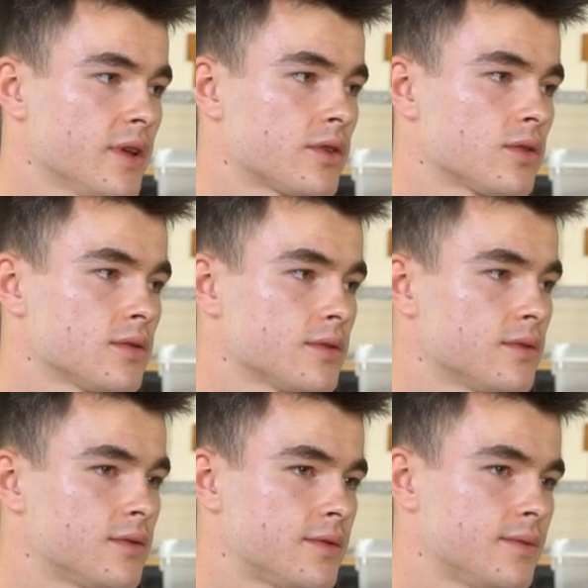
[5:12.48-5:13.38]
jest to,
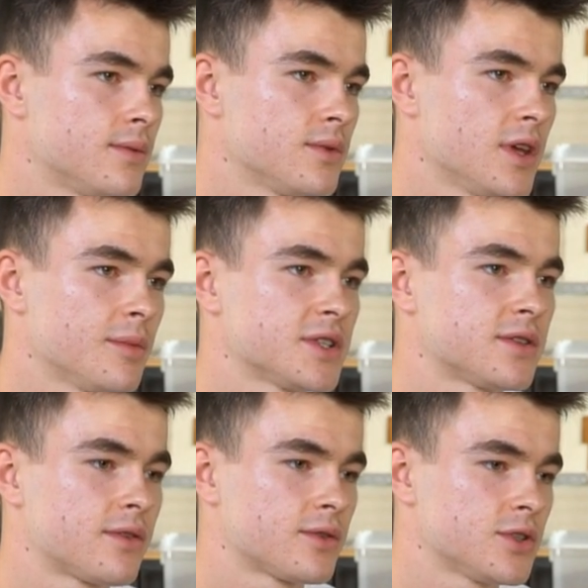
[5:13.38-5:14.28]
nie ma
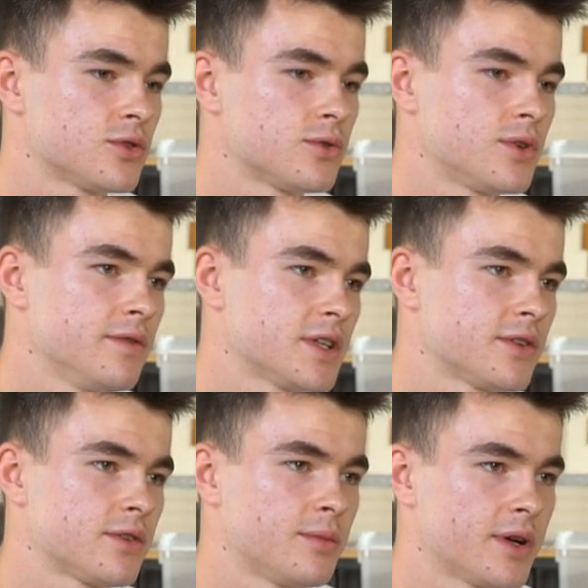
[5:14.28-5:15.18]
co się
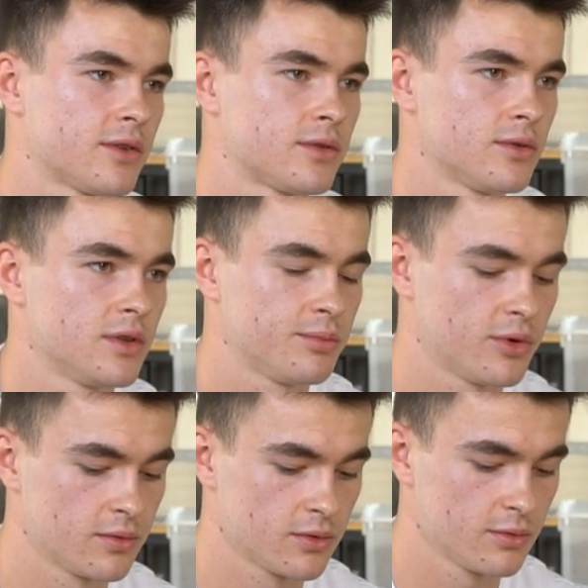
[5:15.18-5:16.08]
oszukiwać, jest to bardzo trudny
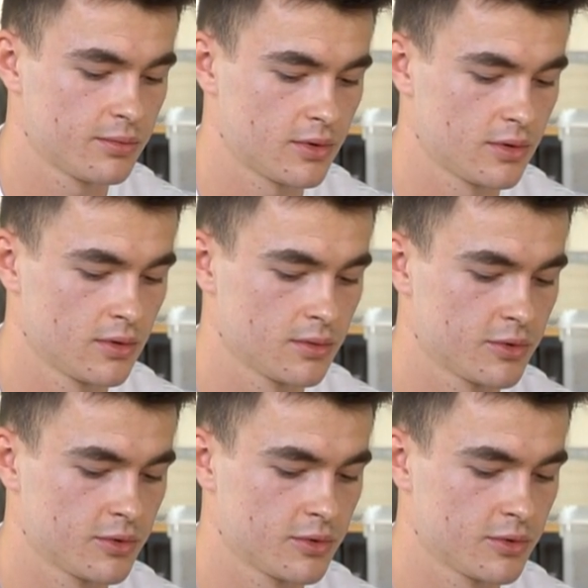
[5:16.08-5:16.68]
powrót, bo,